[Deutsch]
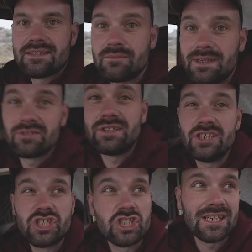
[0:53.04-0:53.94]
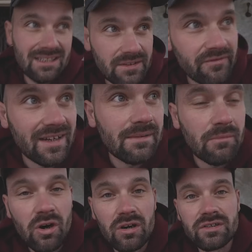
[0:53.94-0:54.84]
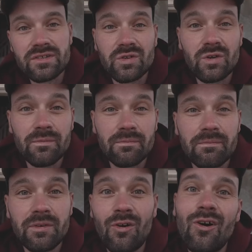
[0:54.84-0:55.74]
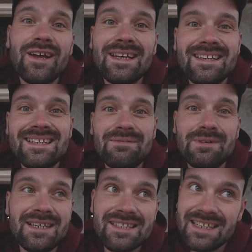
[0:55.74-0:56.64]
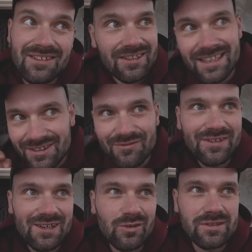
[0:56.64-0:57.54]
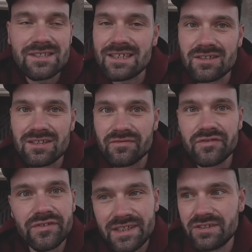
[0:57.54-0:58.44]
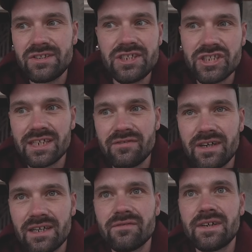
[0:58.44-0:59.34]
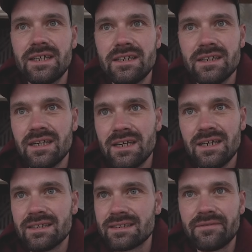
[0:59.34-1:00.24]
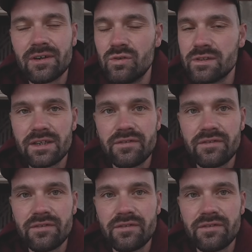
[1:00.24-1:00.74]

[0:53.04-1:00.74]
Jetzt nochmal durch die Stadt, weil morgens um 9 in Tbilisi noch nicht so viel los ist. Ansonsten würden wir nicht durch die Stadt fahren, weil ist einfach ultra